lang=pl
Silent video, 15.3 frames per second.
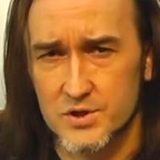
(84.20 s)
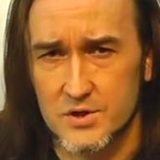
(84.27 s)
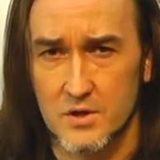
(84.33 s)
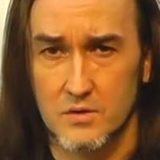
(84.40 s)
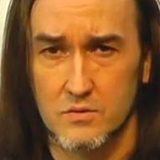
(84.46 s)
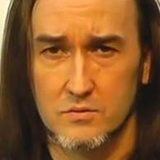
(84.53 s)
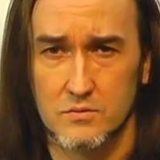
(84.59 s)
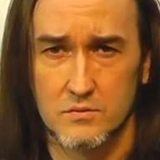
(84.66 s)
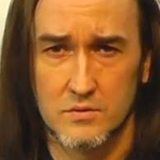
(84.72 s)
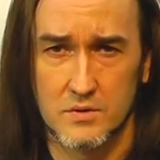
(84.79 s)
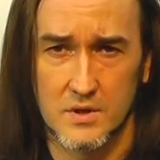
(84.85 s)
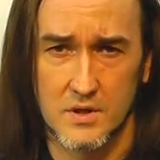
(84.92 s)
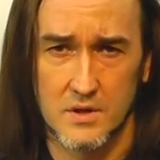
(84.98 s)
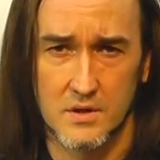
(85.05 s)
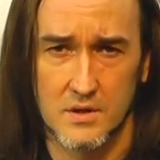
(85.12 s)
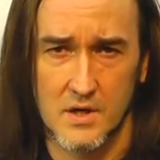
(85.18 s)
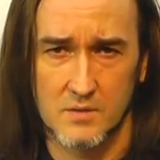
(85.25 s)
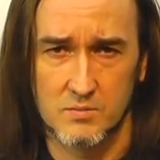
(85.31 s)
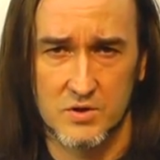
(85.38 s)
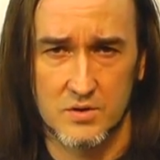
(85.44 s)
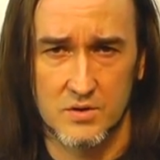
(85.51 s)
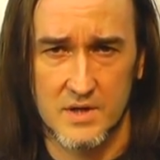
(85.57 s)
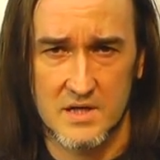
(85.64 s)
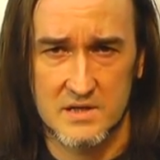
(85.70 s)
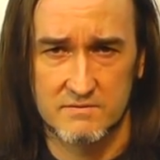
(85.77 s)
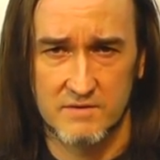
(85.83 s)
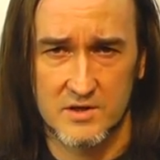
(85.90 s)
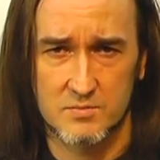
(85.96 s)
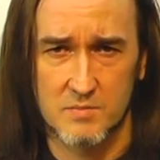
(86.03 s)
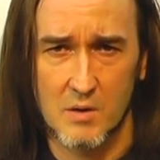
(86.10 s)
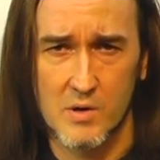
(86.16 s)
się, jakby to
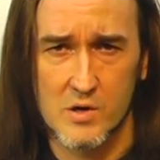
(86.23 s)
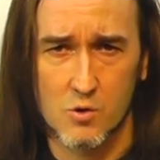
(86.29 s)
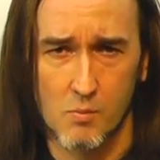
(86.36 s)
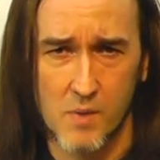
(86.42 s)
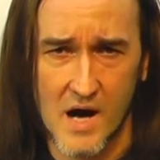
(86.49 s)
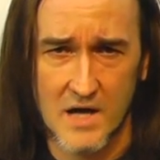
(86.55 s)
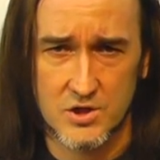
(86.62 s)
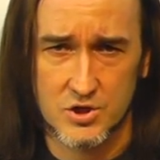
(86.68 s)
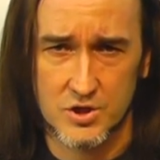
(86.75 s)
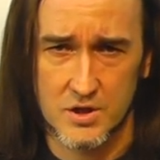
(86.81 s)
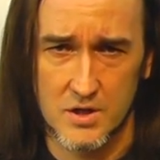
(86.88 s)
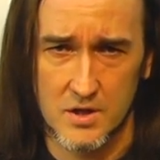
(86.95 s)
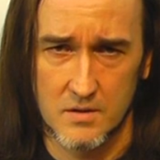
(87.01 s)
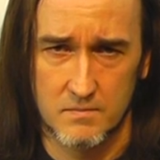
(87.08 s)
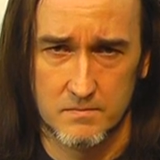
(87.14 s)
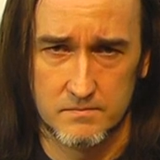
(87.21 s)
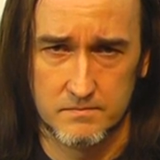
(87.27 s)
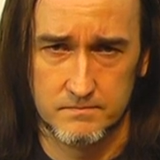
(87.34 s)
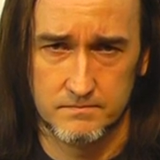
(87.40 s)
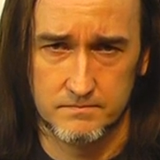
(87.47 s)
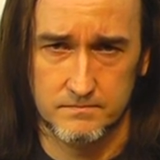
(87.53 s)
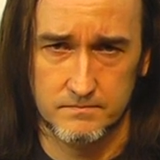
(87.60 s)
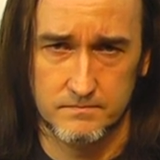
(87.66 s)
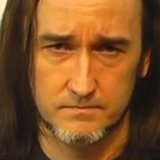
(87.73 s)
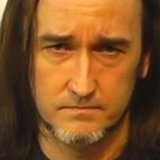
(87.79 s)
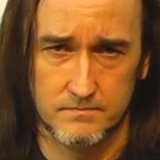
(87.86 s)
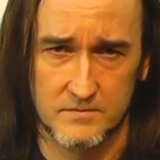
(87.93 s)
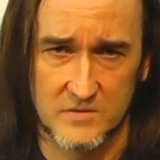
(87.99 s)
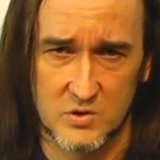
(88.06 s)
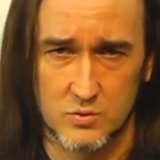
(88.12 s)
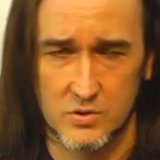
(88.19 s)
nazwać, małe robaczki
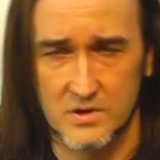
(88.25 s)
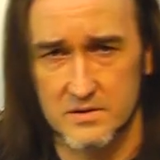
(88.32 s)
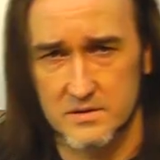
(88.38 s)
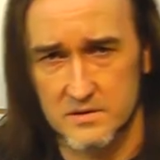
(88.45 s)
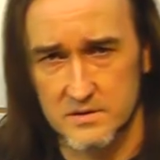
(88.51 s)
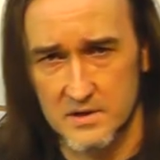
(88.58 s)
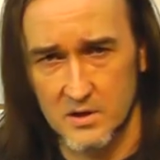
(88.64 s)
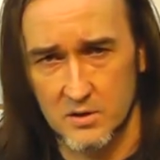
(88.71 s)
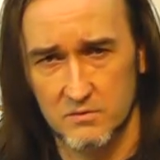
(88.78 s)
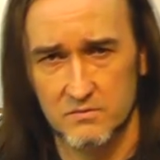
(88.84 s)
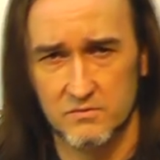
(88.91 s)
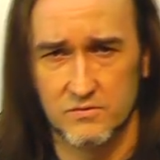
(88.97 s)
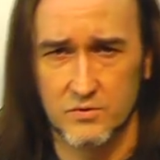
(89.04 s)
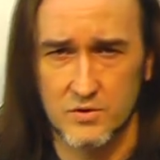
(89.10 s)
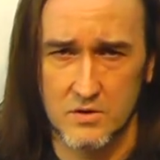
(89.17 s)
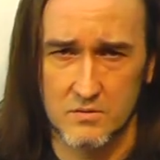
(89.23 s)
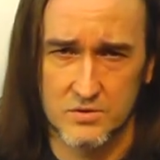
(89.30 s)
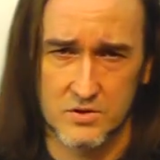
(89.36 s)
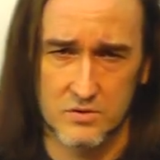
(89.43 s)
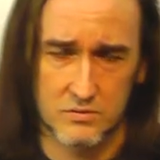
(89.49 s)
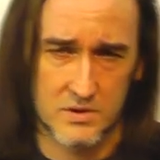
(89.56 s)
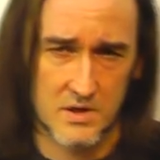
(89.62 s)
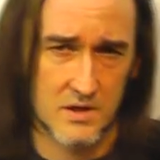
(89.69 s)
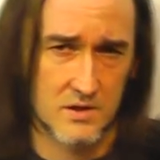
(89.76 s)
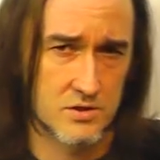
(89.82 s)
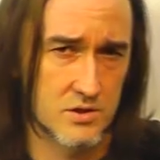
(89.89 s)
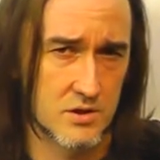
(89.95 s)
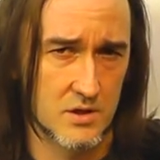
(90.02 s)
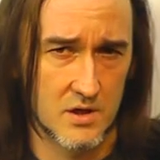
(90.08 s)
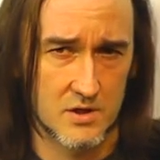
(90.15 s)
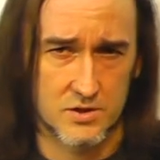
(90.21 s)
które zachowują się tak
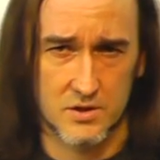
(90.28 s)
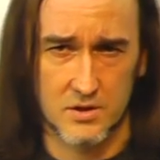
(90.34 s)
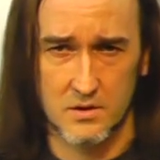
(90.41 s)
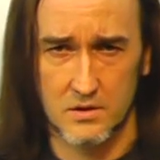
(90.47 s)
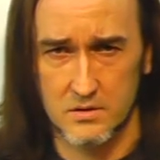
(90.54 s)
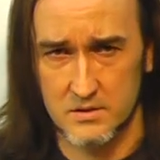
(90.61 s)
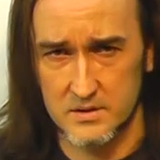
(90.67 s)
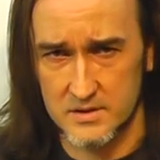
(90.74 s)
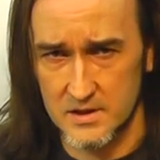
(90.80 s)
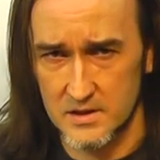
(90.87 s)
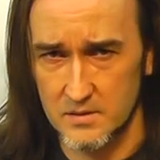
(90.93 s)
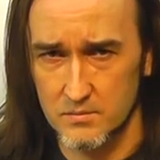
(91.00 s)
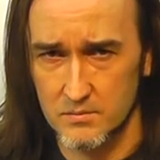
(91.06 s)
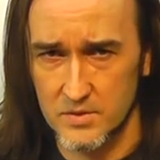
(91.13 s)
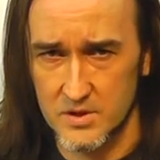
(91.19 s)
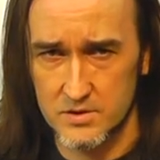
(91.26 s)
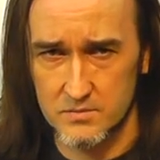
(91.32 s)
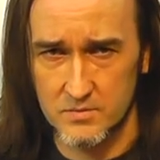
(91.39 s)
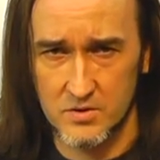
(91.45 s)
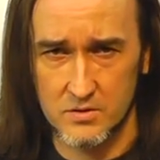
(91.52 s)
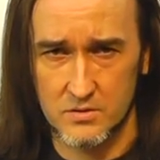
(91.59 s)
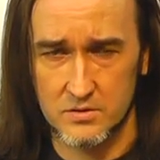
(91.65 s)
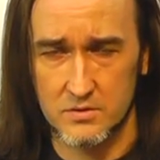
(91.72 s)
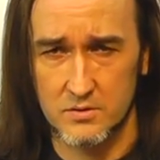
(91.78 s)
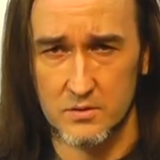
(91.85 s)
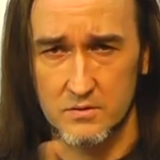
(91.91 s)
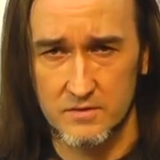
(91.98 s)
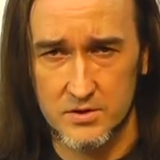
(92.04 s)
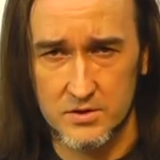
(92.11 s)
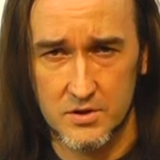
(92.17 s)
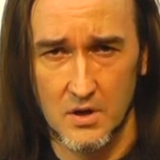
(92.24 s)
czy inaczej. Zanim będziemy
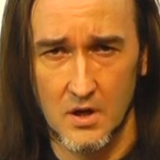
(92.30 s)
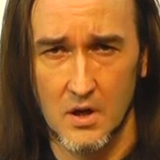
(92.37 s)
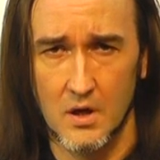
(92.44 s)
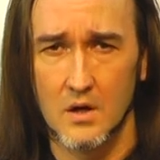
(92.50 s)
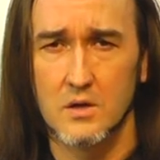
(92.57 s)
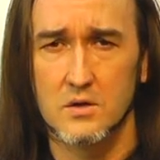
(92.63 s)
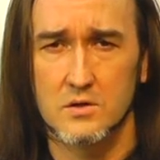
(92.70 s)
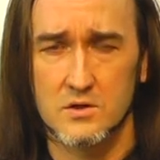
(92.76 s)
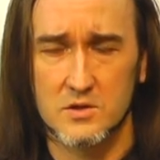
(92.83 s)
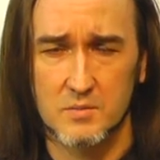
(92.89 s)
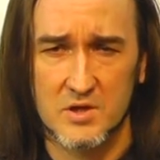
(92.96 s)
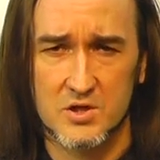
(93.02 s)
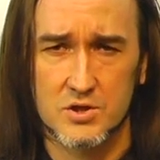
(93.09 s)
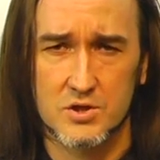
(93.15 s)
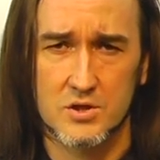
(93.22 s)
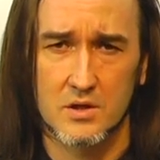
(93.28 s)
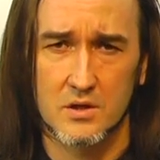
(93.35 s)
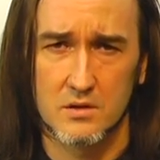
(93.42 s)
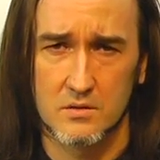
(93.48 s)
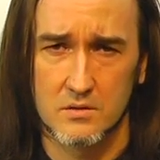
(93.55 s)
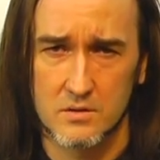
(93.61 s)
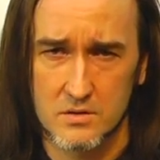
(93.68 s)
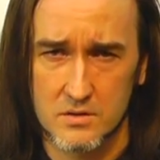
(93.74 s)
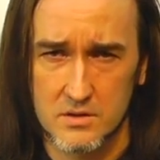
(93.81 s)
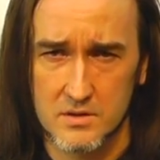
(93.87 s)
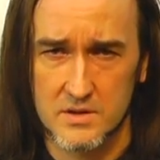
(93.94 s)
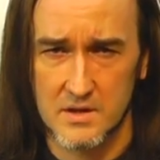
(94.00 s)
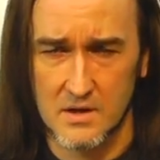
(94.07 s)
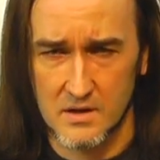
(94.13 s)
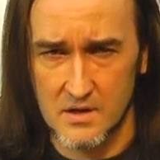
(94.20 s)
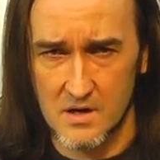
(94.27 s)
kontynuować, to zobaczcie,
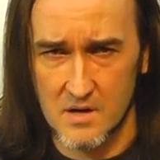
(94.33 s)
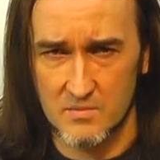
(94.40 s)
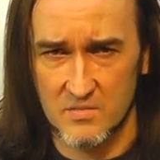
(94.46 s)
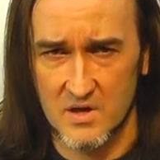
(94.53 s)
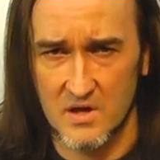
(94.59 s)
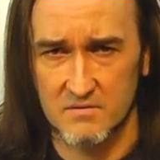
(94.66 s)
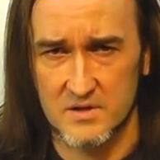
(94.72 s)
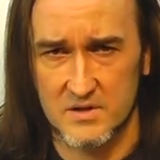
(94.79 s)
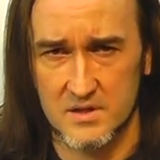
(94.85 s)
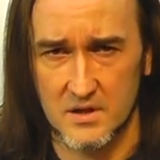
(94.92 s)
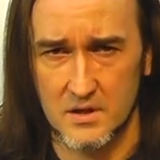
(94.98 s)
nagrałem tak dla Was